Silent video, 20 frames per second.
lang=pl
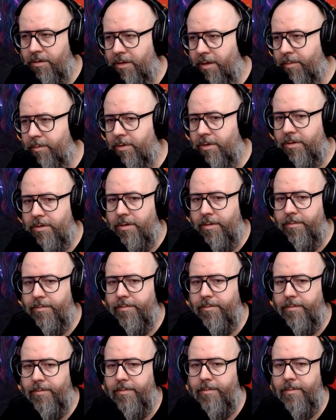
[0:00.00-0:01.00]
Coś tam, coś
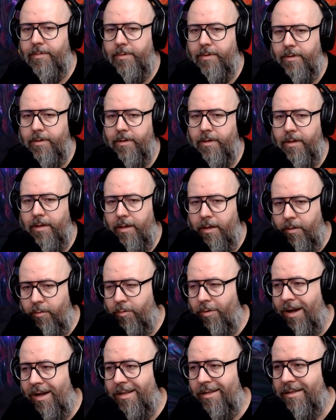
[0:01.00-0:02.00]
tam.
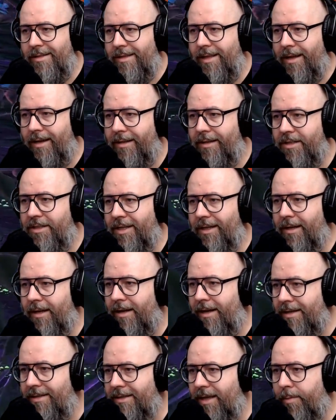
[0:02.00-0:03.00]
Wild Star, też
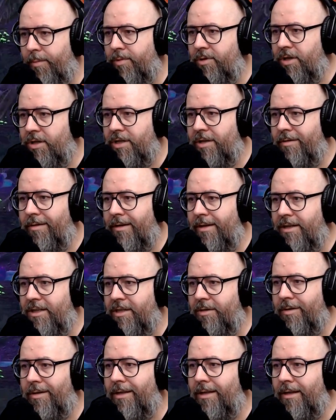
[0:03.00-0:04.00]
taka laska siedziała,
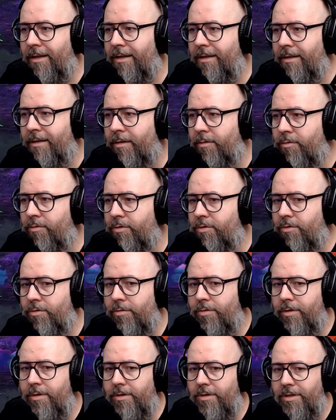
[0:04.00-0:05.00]
leżała na, na
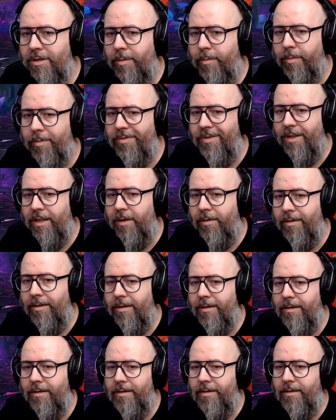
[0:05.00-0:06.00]
łóżku i coś tam
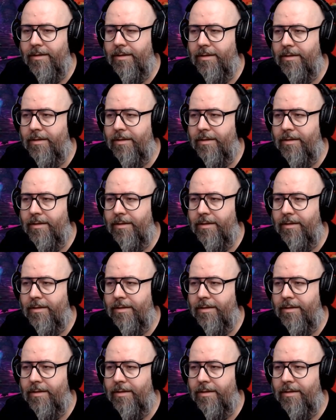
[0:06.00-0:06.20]
opowiadała.